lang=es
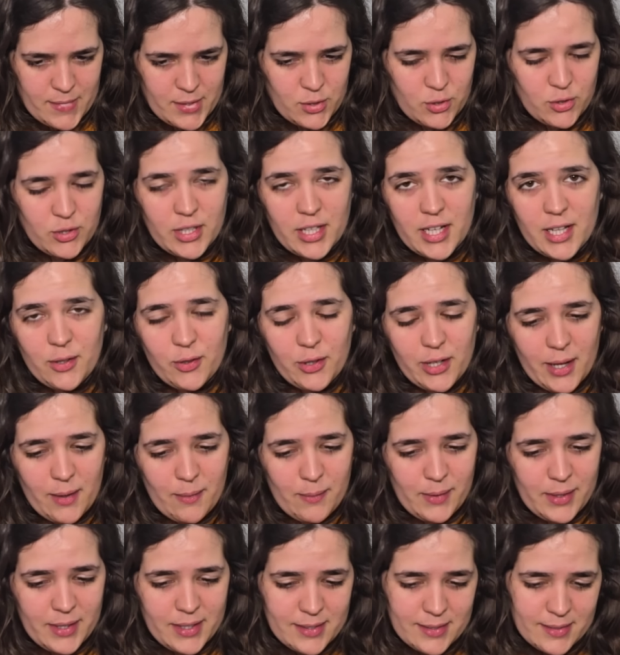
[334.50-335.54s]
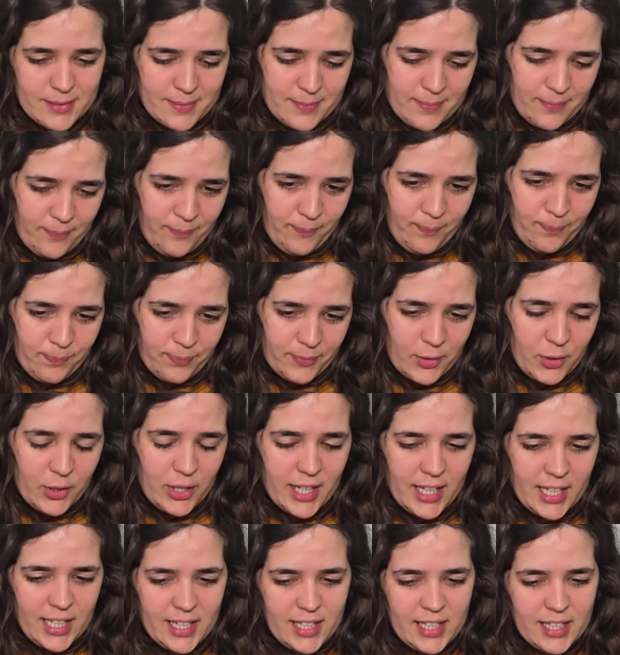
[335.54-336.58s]
Son tan adorables.
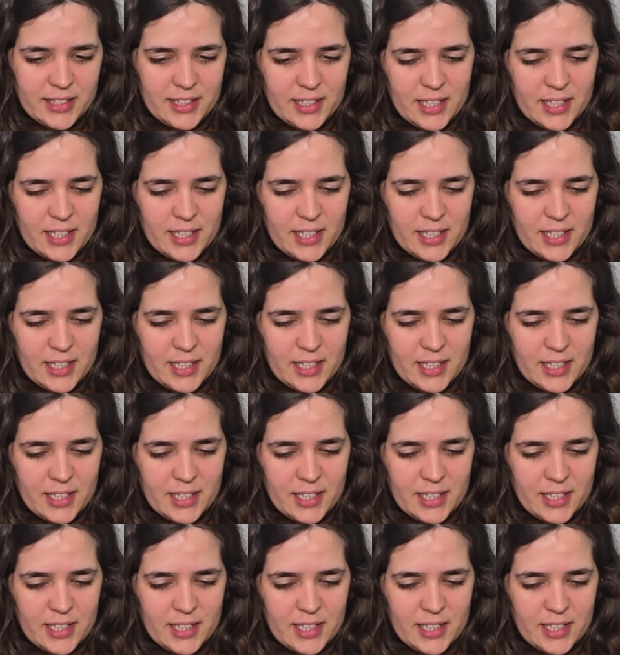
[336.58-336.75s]
Ahora que le diga,